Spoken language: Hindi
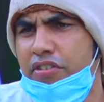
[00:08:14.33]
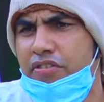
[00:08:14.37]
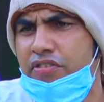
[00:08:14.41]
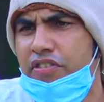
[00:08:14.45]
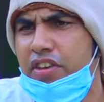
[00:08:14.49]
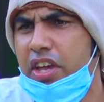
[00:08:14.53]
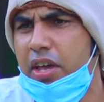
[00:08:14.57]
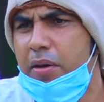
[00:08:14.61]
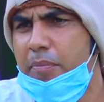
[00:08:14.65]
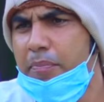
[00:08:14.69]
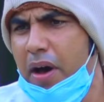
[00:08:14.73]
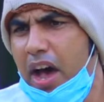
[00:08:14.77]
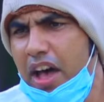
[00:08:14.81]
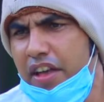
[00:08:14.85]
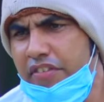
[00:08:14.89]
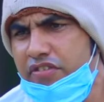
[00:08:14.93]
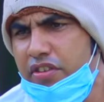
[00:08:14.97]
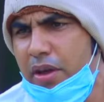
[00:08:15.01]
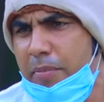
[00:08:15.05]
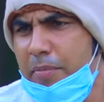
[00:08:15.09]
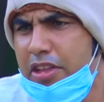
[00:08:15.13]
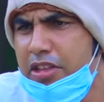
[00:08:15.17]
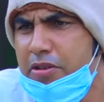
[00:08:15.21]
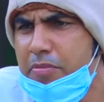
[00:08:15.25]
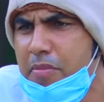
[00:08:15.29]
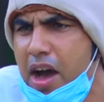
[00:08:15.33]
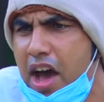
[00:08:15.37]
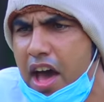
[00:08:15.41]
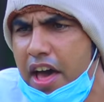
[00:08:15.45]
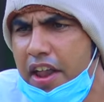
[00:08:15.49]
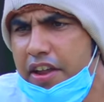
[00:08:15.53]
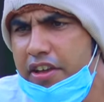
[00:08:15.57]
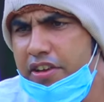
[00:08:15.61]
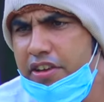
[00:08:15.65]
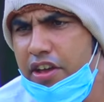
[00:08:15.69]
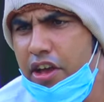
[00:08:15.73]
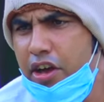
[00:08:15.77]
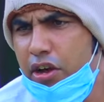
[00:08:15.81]
किसी की बात समझ में आ
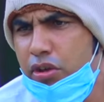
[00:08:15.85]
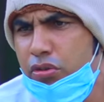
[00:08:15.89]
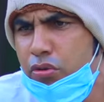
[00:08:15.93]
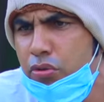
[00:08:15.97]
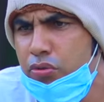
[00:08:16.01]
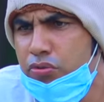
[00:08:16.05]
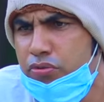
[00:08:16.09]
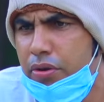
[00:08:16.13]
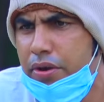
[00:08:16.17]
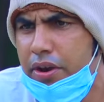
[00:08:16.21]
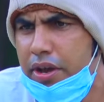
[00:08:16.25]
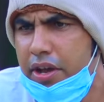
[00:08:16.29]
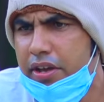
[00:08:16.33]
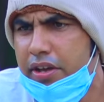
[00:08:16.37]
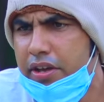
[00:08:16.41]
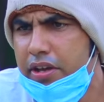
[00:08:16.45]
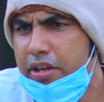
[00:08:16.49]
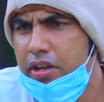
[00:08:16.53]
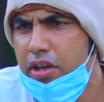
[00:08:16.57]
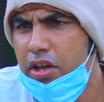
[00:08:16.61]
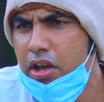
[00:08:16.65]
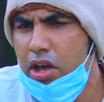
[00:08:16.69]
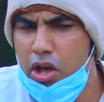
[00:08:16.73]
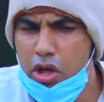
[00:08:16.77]
रही है एक दूसरे की